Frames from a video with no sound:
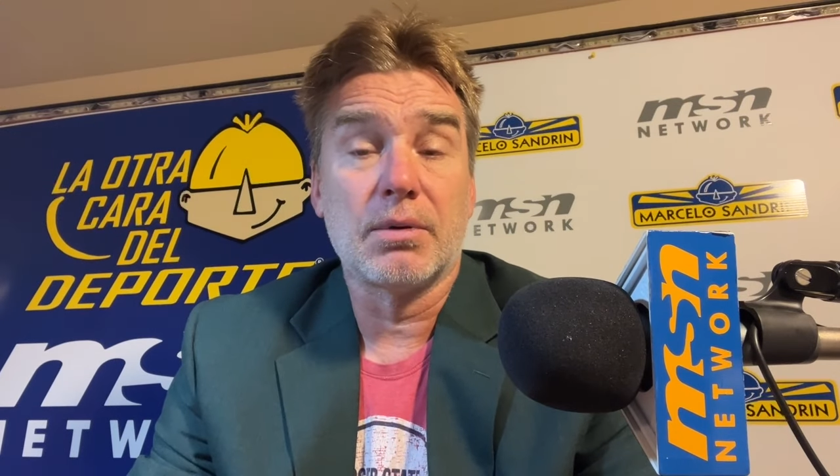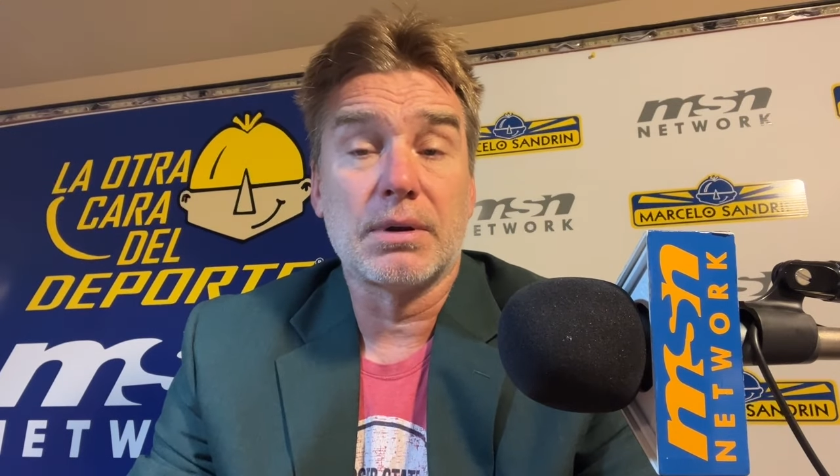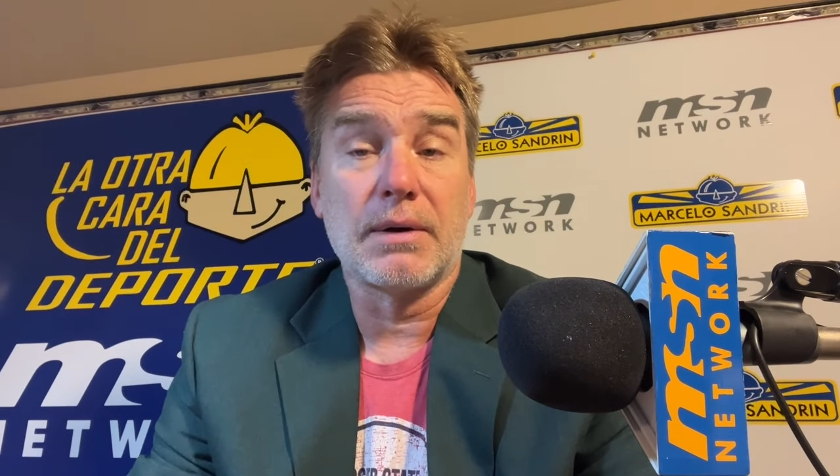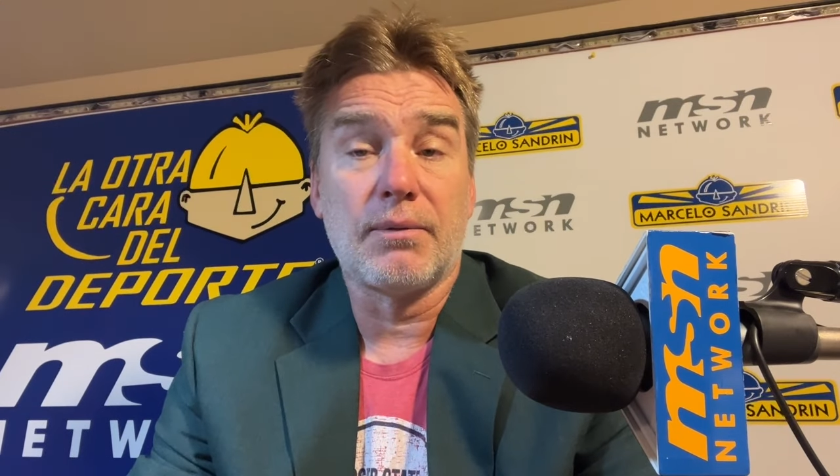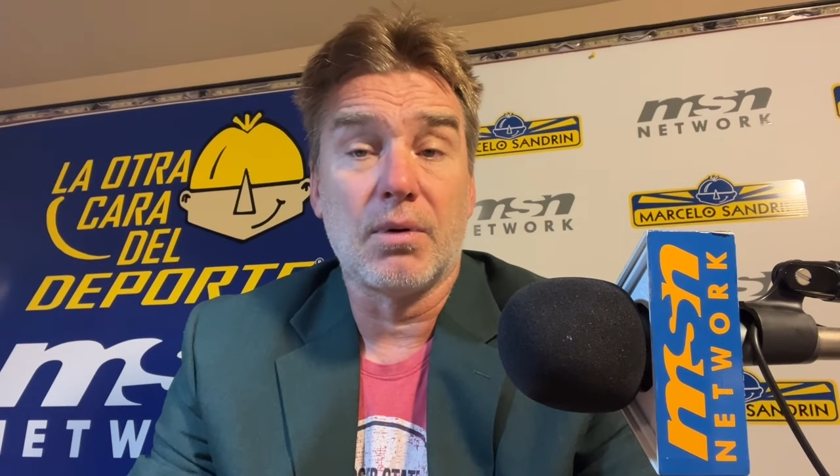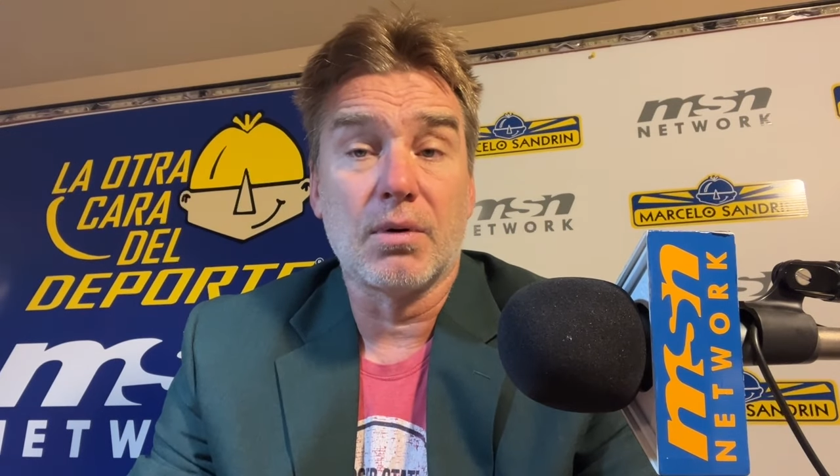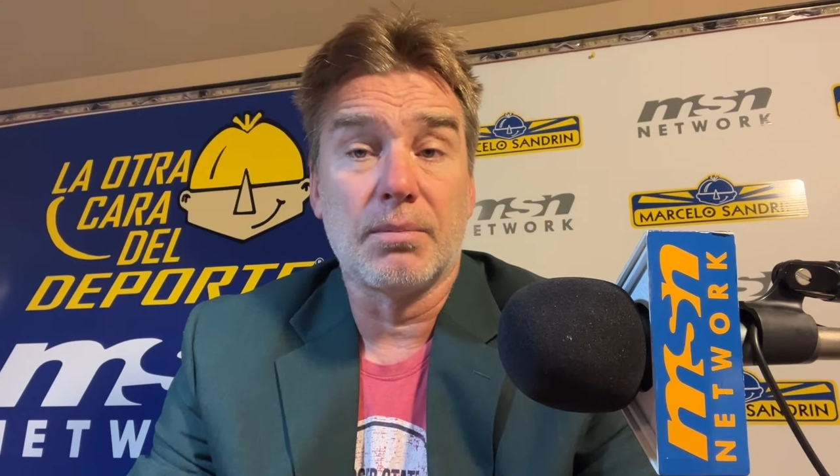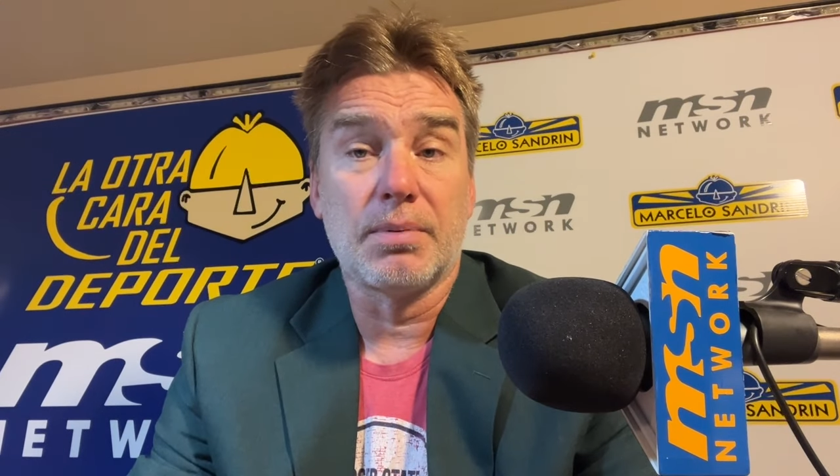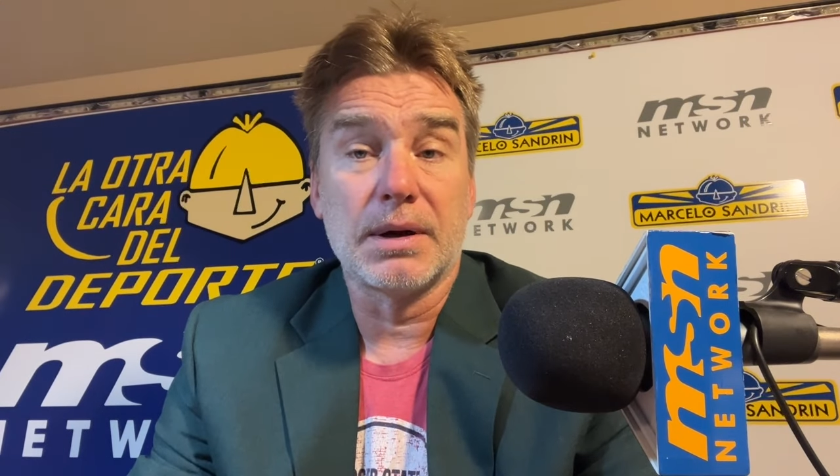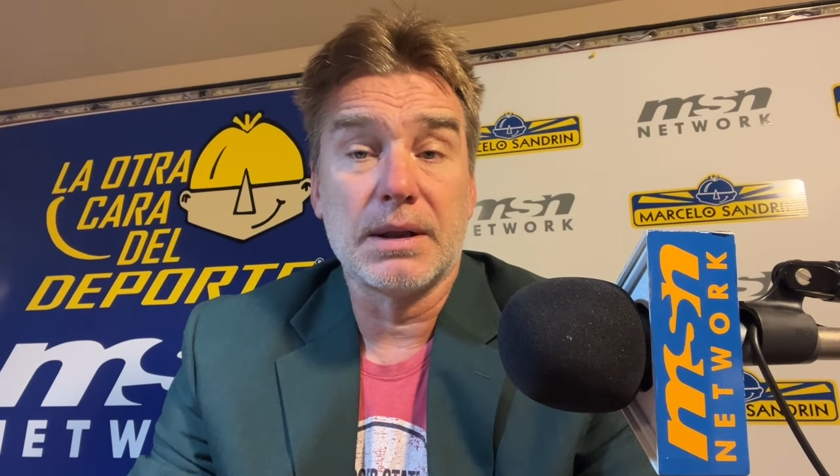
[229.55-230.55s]

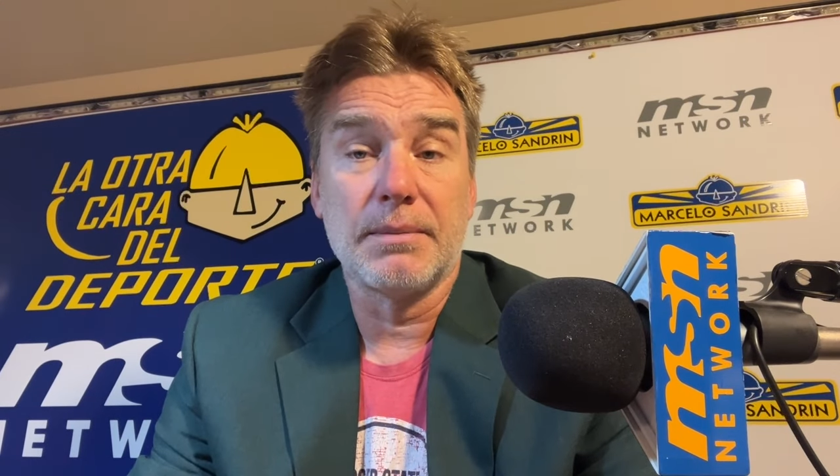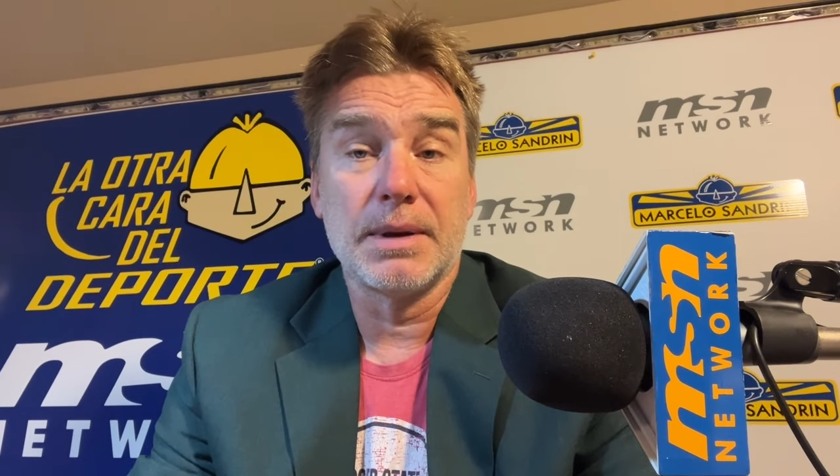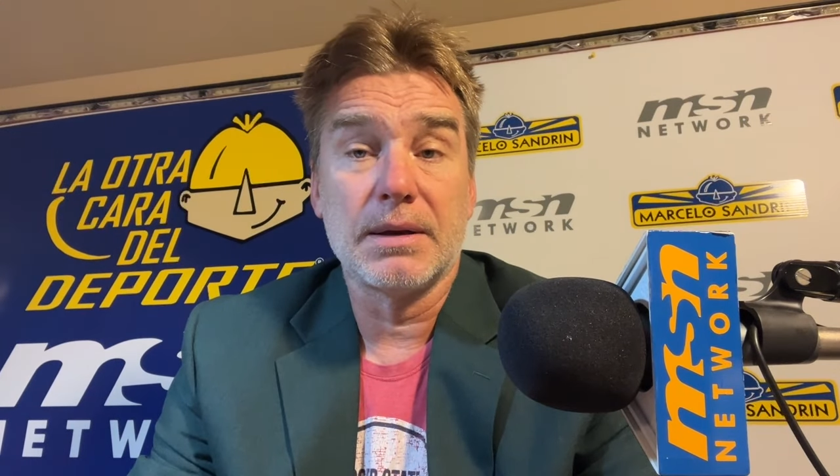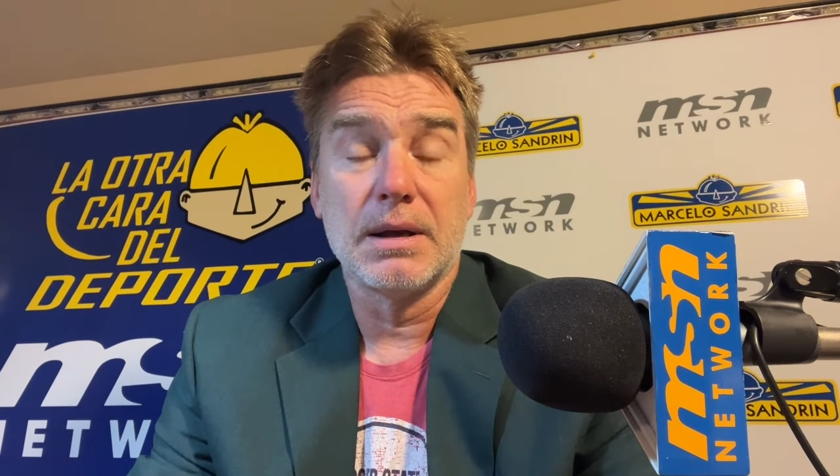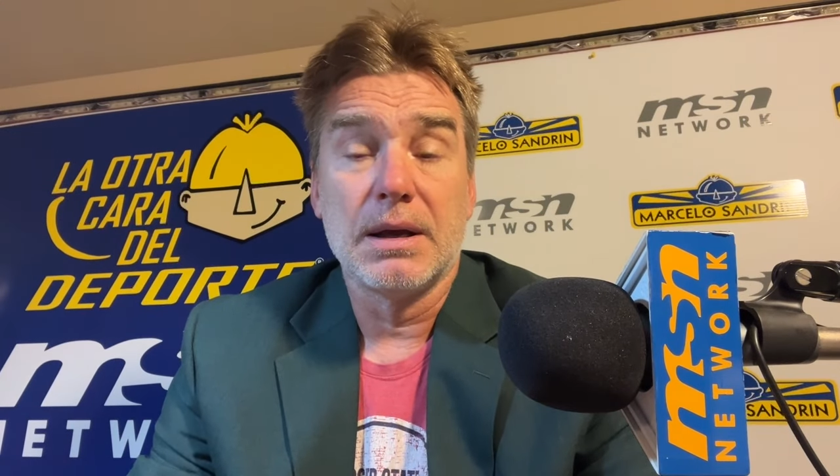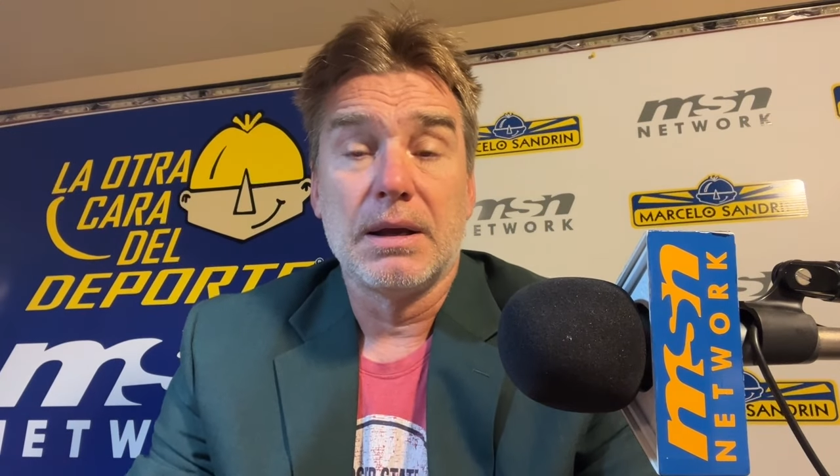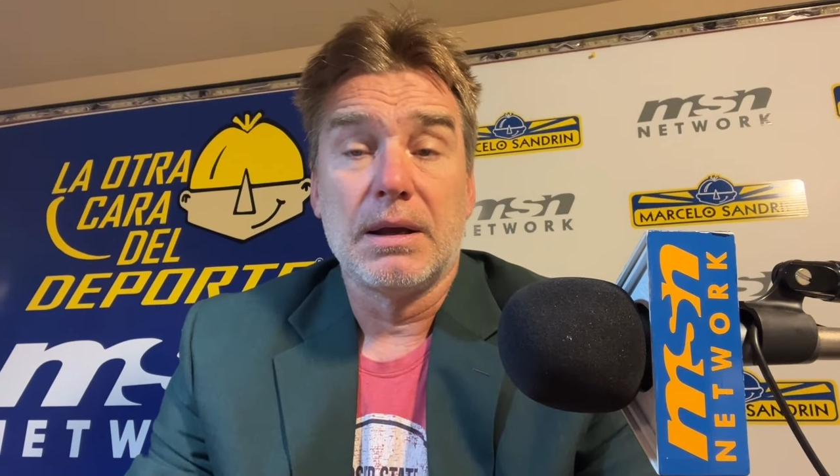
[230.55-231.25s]
Botafogo, porque también